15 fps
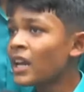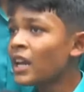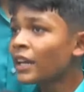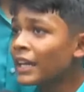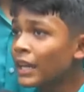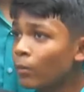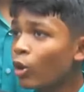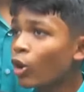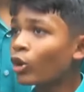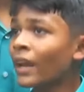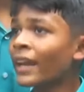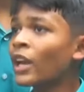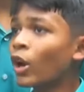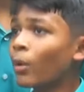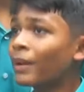নাই নির্মল
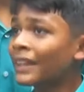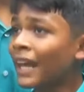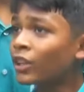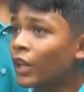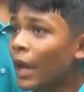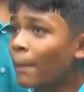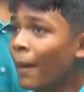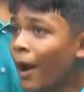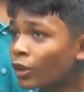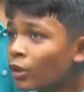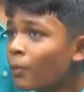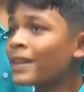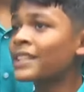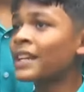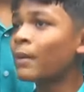লোকরা কি করবে তারা তো এক পাও
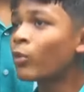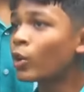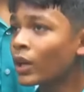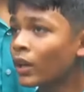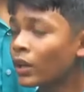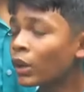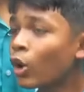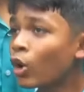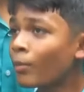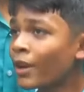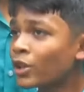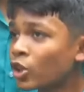তো বেছে না মুরগি গরুর